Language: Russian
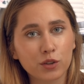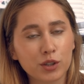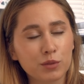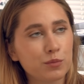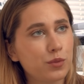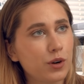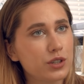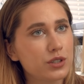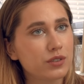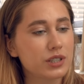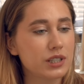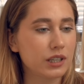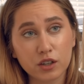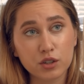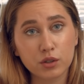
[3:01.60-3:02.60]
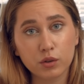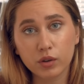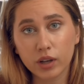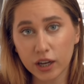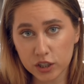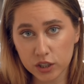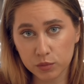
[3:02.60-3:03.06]
которым пользовался. Так что
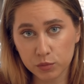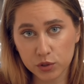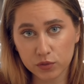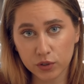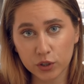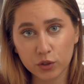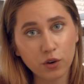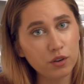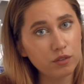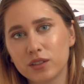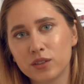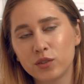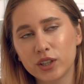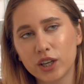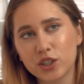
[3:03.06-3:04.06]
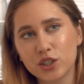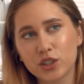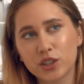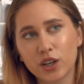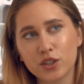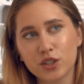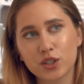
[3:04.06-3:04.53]
каждому свое, но я
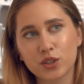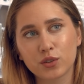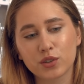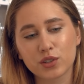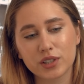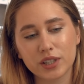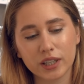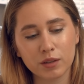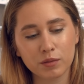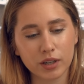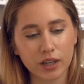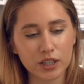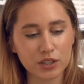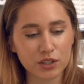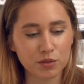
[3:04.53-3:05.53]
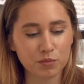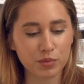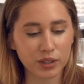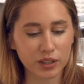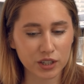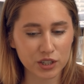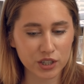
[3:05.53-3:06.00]
считаю, что с таким количеством
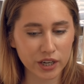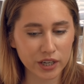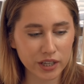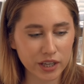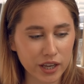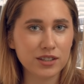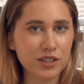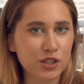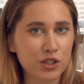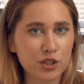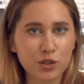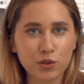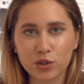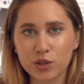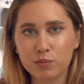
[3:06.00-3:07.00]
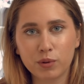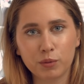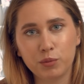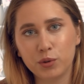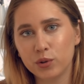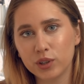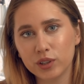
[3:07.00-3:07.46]
приложений ничто не
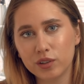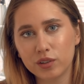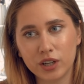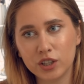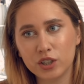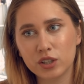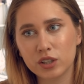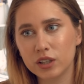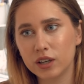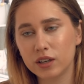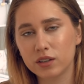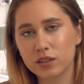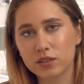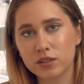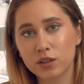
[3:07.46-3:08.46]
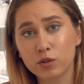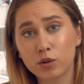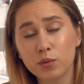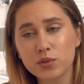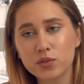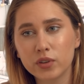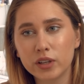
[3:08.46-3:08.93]
побьет личное
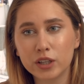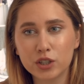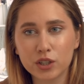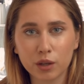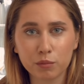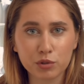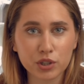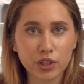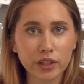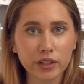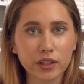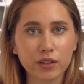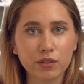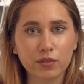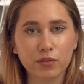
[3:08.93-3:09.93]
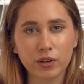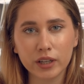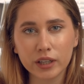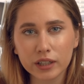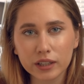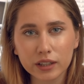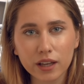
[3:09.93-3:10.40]
знакомство, личное общение,
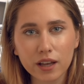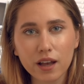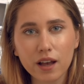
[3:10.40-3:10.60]
флирт.